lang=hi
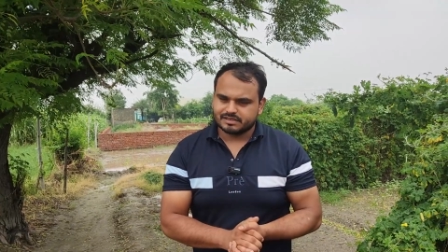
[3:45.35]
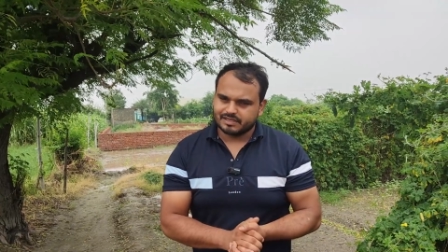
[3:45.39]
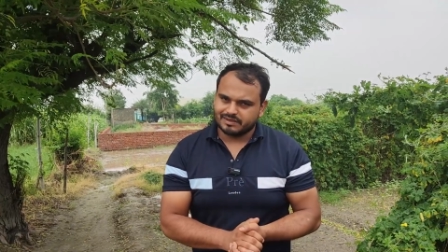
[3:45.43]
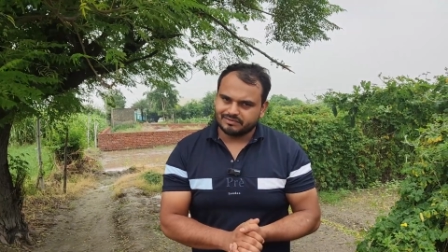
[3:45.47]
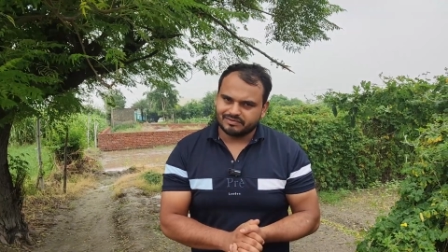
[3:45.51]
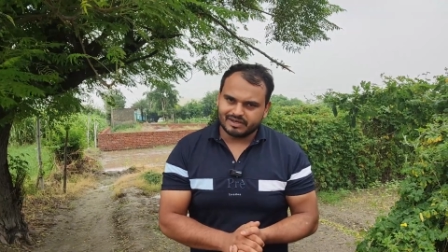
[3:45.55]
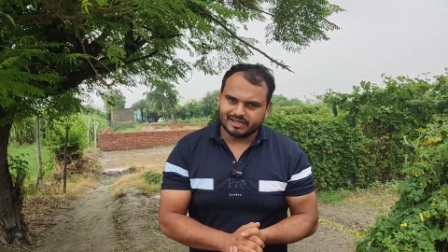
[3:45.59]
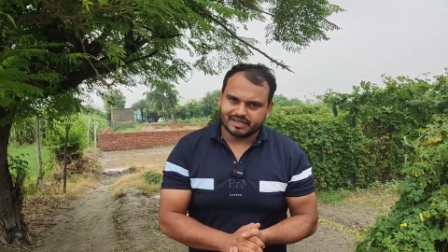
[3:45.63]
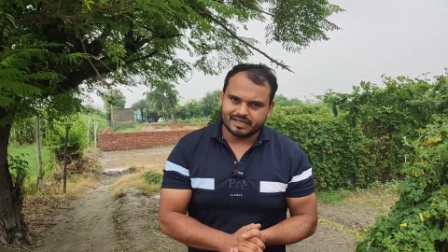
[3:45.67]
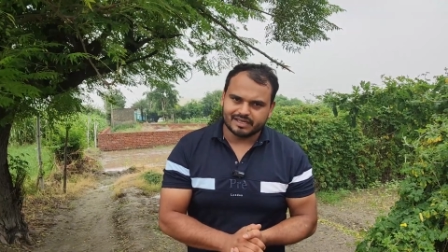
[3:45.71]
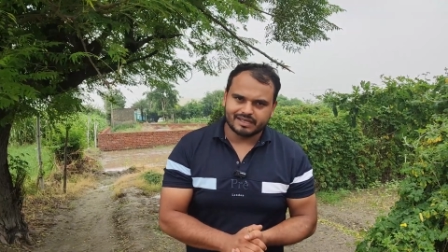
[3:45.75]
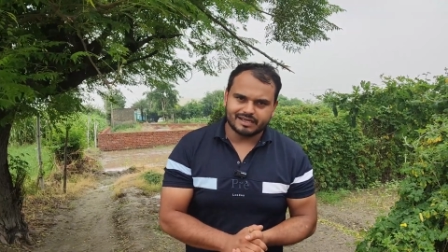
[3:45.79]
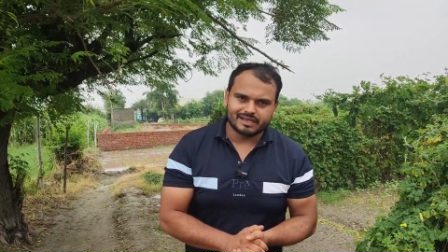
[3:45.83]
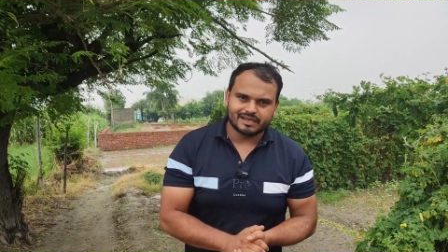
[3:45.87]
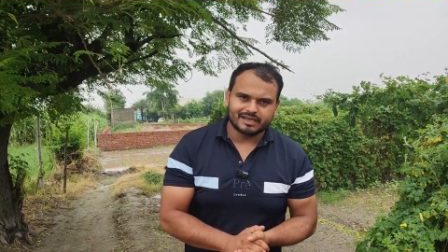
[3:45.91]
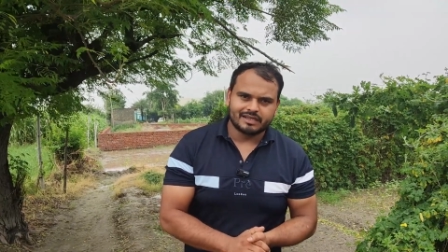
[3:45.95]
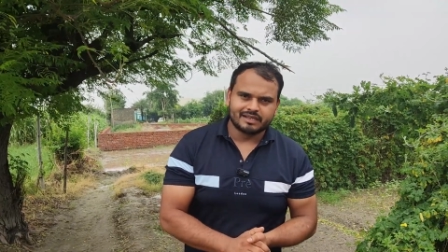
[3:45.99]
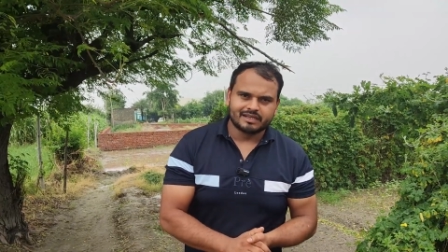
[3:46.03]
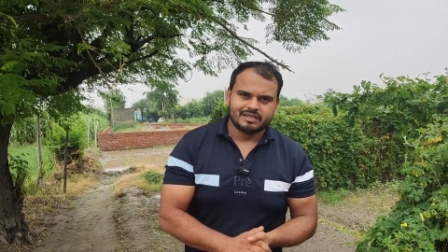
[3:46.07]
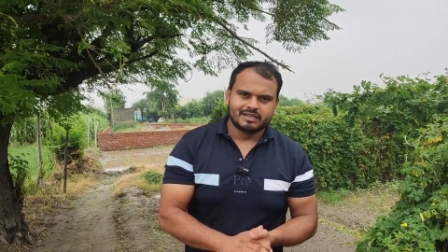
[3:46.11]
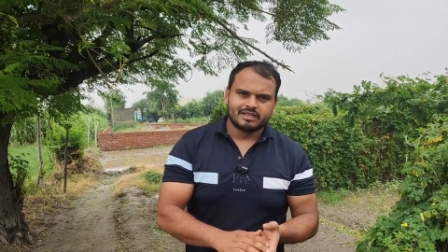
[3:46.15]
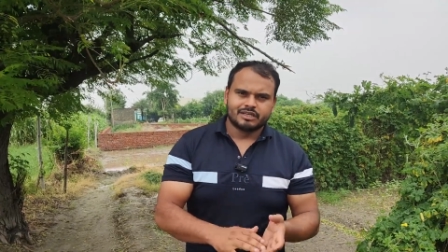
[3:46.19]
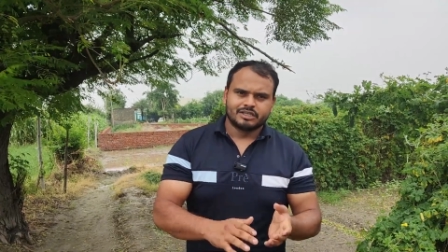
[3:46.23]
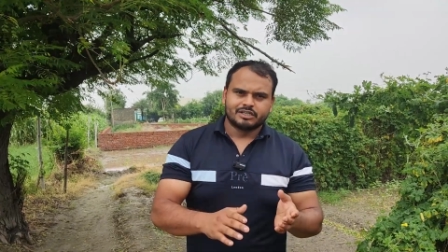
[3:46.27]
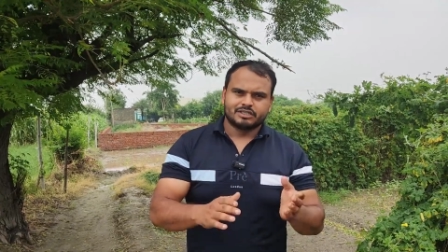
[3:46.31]
सफ़ा रहेगा
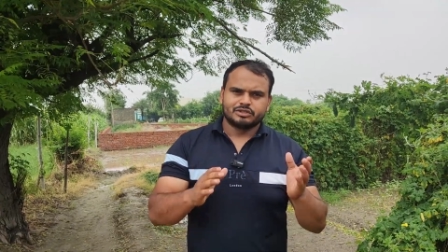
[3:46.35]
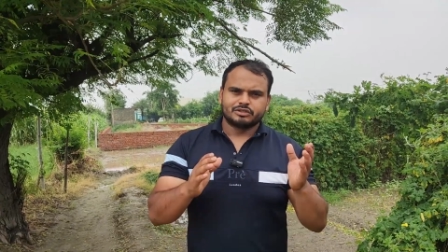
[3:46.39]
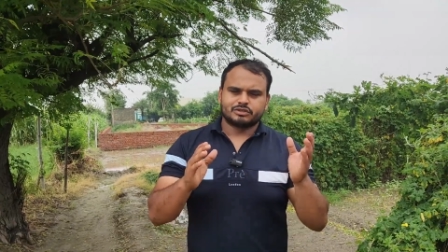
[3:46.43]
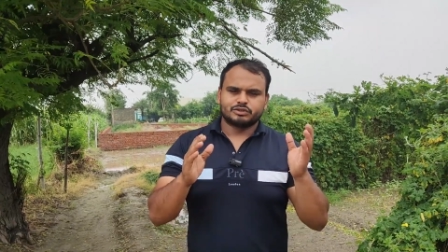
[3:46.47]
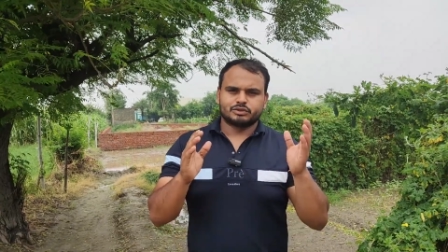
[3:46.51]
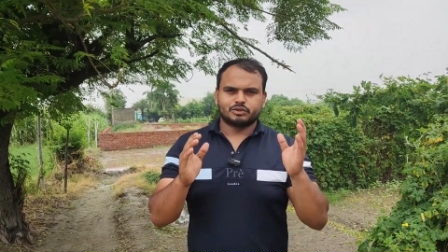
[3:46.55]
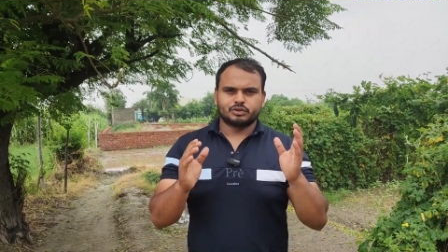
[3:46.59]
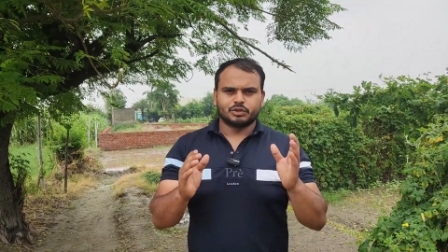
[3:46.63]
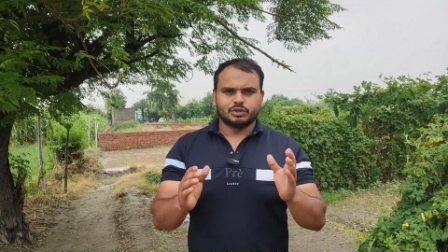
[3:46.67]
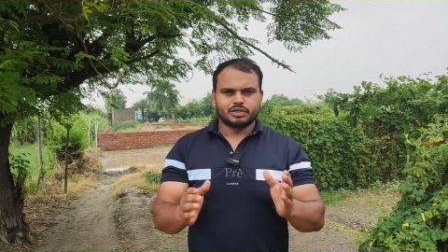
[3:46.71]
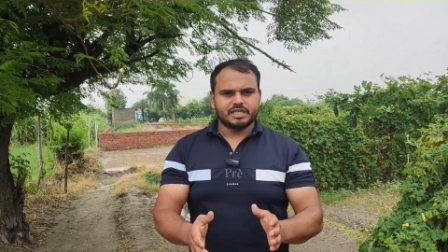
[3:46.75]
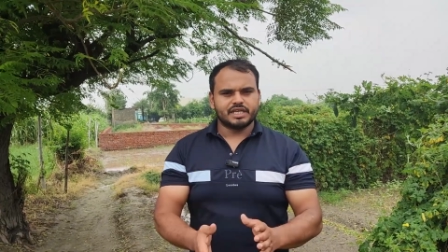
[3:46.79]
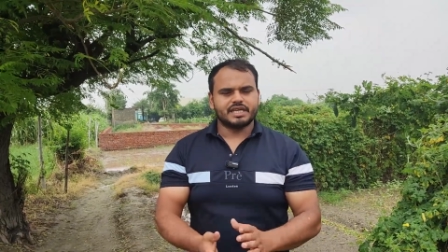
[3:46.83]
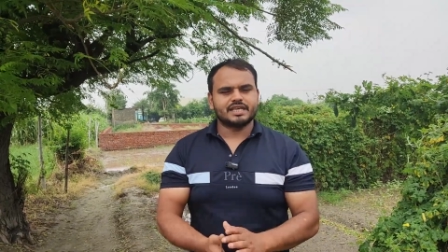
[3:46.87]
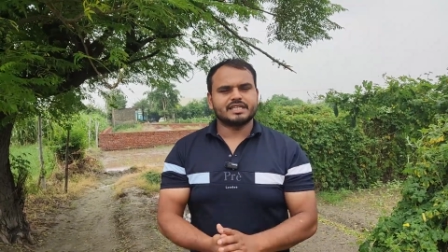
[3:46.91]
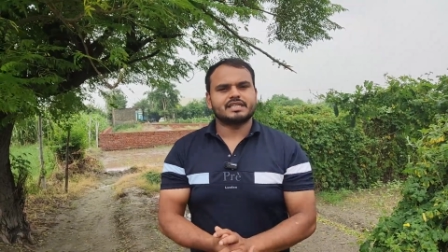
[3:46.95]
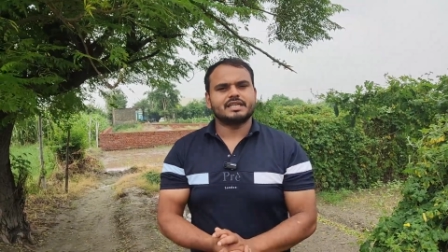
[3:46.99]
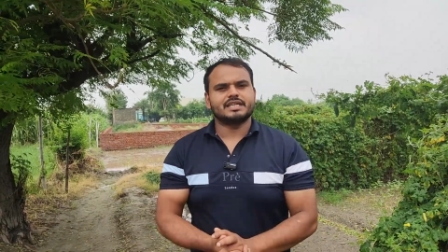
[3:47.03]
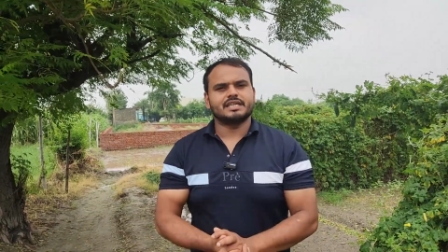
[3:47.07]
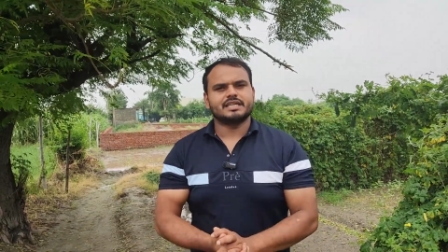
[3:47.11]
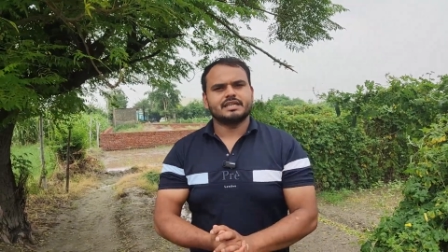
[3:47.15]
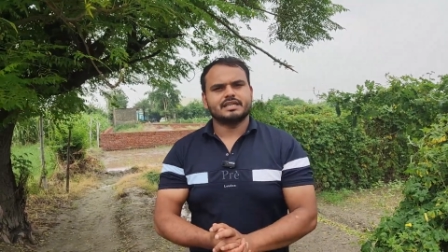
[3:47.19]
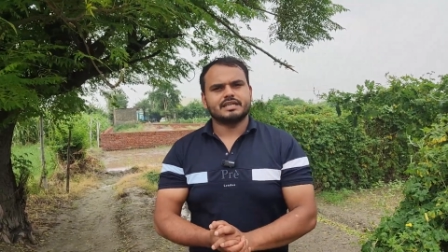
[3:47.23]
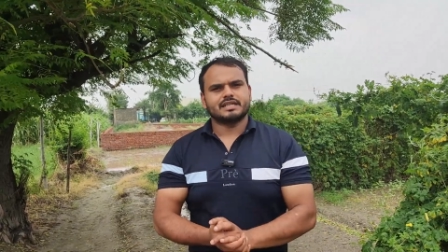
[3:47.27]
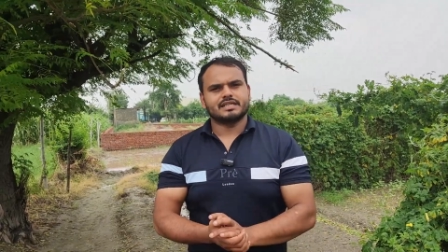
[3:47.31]
तो ये
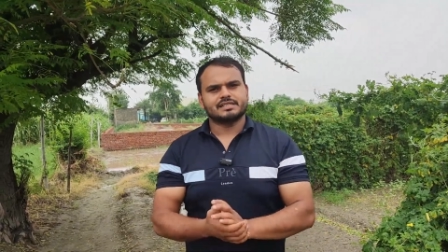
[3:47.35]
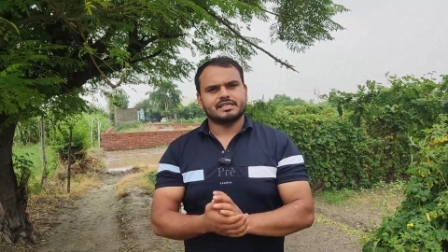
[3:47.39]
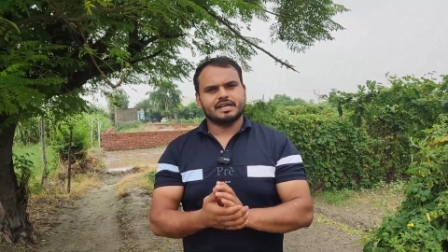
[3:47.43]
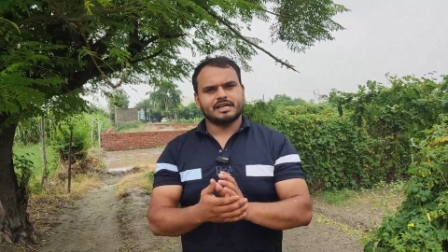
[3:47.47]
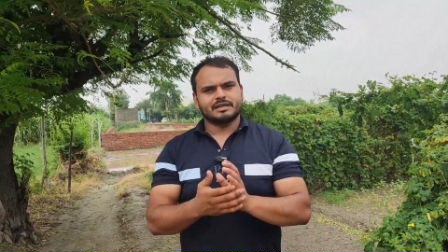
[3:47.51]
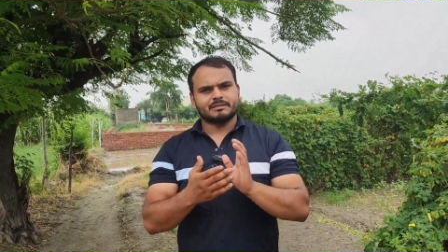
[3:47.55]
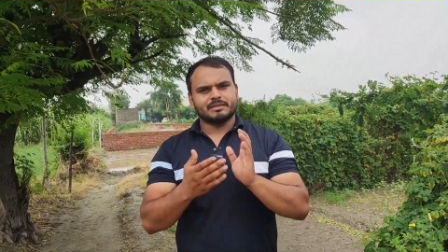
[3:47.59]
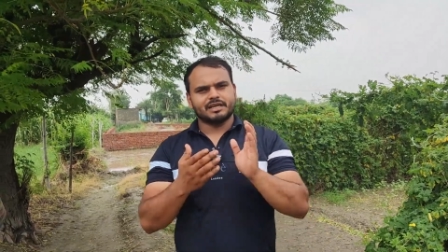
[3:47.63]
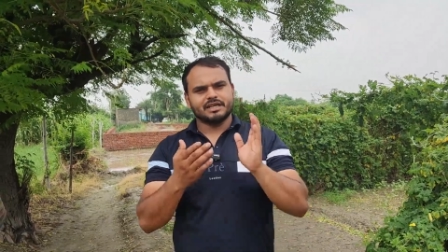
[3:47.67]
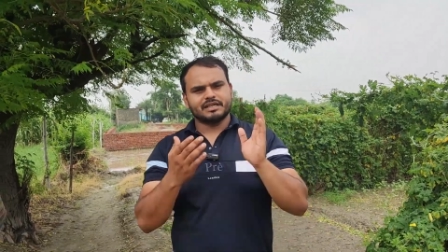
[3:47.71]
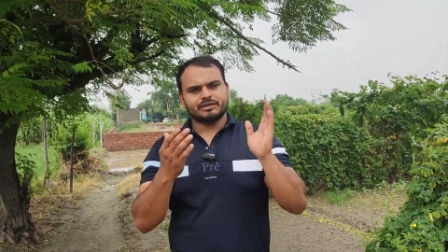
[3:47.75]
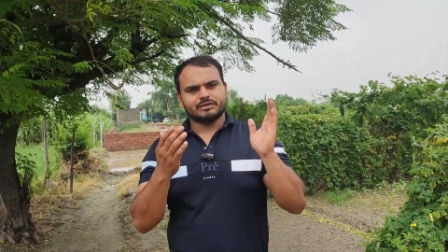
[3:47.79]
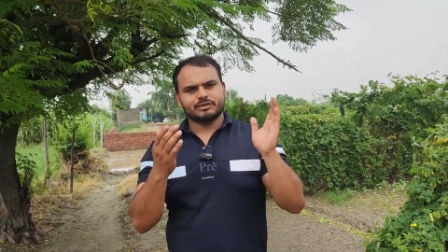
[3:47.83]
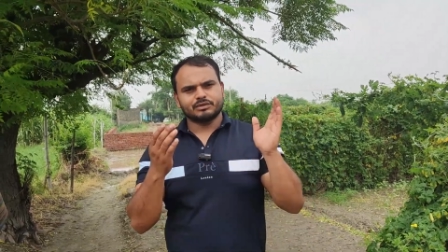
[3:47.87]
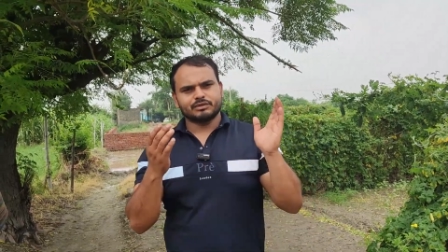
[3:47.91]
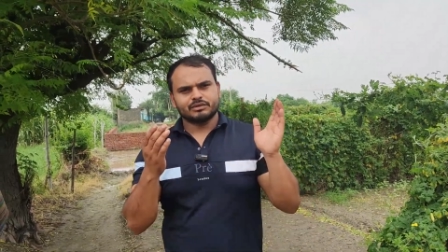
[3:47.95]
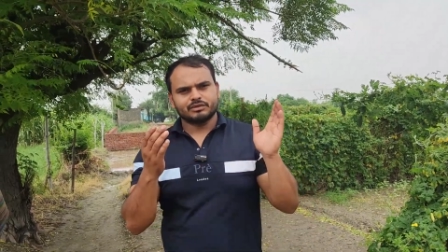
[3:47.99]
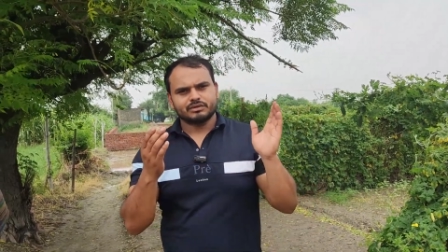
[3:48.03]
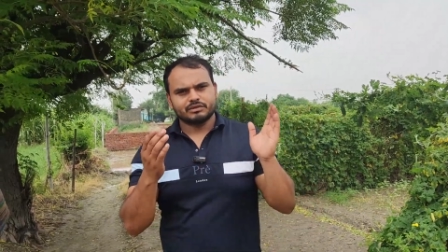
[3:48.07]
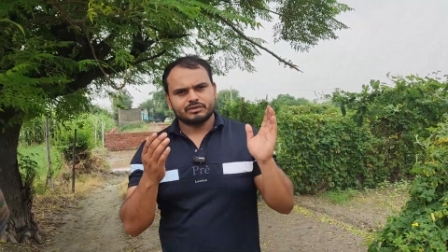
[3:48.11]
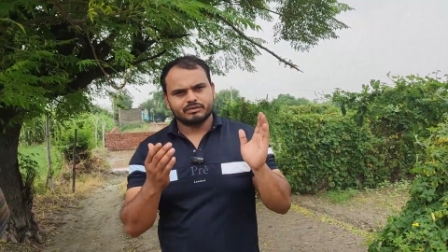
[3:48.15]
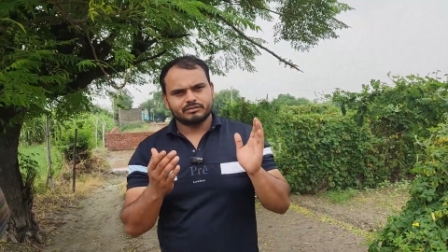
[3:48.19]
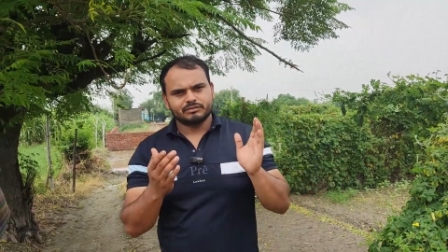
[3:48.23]
थी किसान भाइयों